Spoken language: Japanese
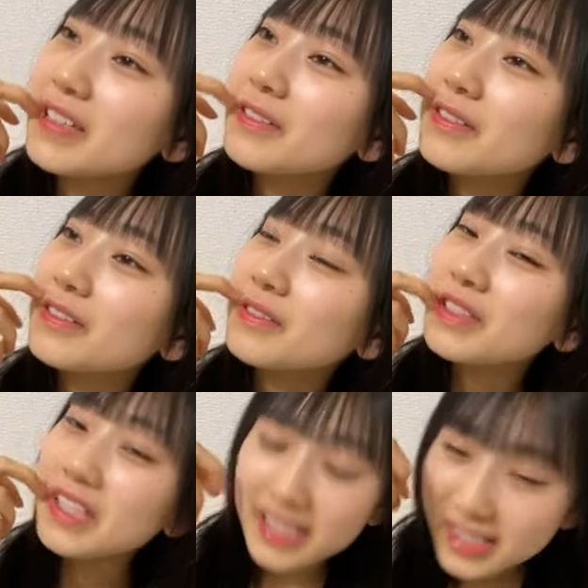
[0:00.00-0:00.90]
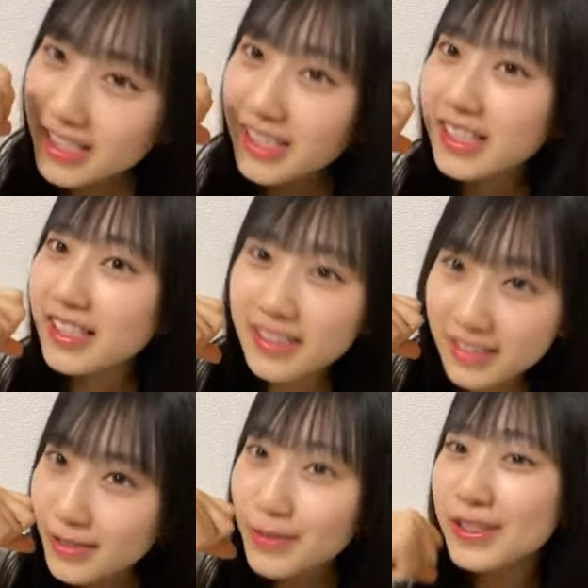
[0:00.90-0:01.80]
ちゃんのです
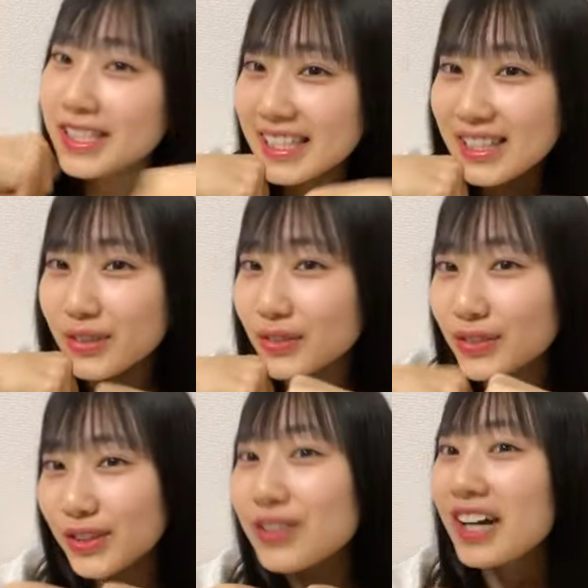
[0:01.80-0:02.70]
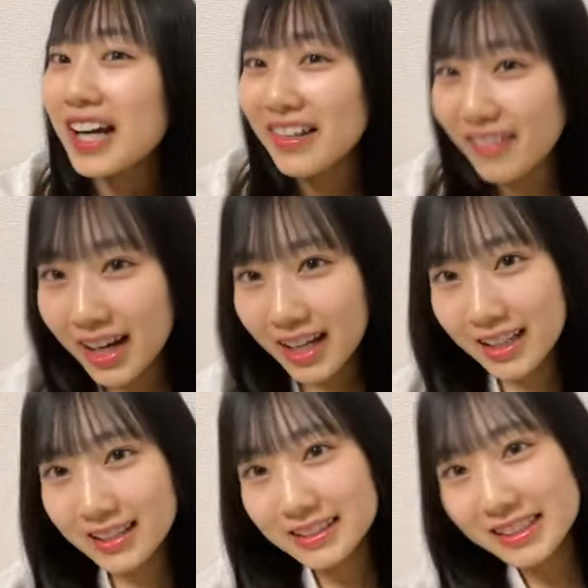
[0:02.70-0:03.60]
ストゥーシーとヒョウ柄は
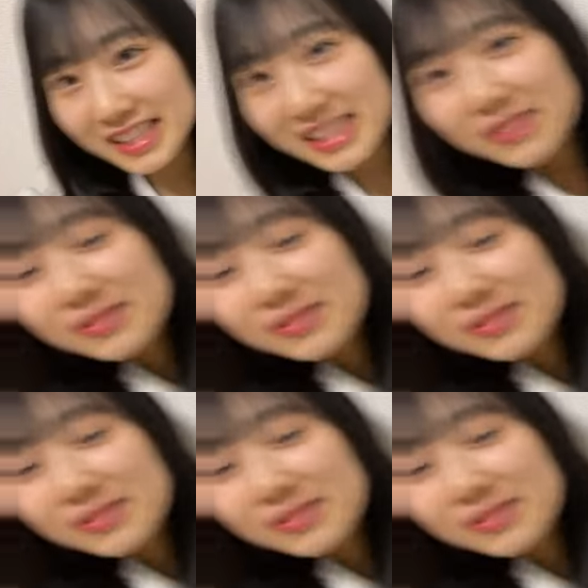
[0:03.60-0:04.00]
ち